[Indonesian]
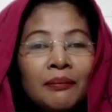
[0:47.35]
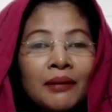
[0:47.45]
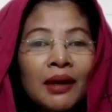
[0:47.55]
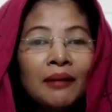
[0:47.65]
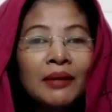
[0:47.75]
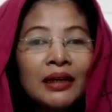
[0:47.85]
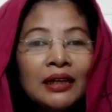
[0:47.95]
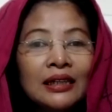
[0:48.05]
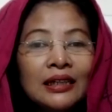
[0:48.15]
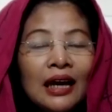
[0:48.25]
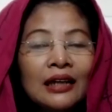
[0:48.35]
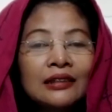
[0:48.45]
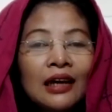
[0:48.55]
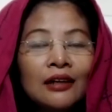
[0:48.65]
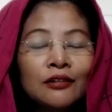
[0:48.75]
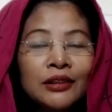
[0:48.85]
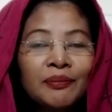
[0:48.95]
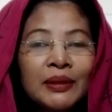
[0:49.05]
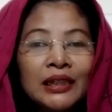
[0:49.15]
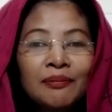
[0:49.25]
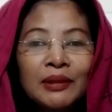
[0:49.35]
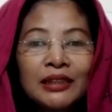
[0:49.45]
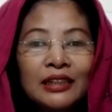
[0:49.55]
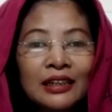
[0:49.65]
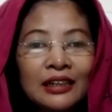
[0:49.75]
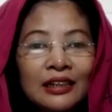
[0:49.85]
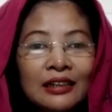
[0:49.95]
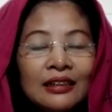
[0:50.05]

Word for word: memang menggelikan kalau dipikir-pikir.